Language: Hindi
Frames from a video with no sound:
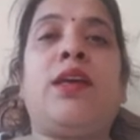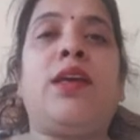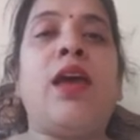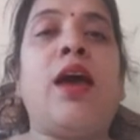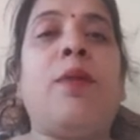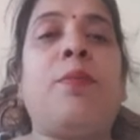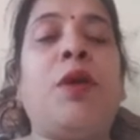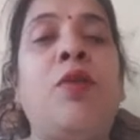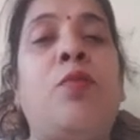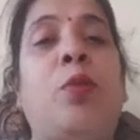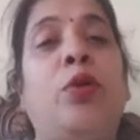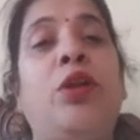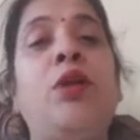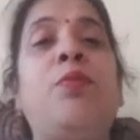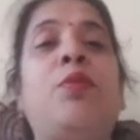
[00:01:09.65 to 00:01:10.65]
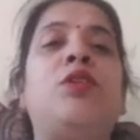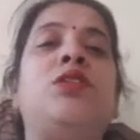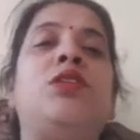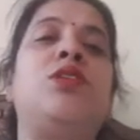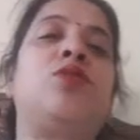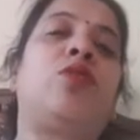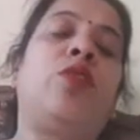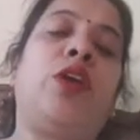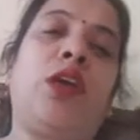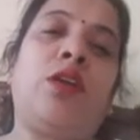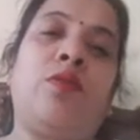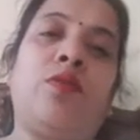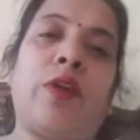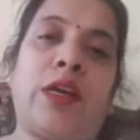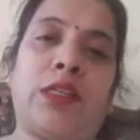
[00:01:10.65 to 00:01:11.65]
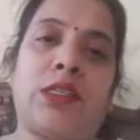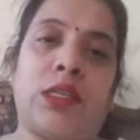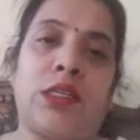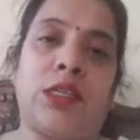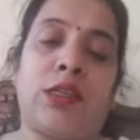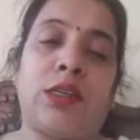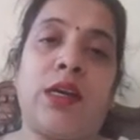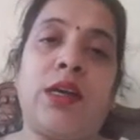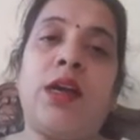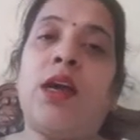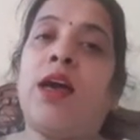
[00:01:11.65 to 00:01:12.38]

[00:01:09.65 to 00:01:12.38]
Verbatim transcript: कि आपकी बूटिंग प्रोसेस को ही इन्फेक्ट कर देता है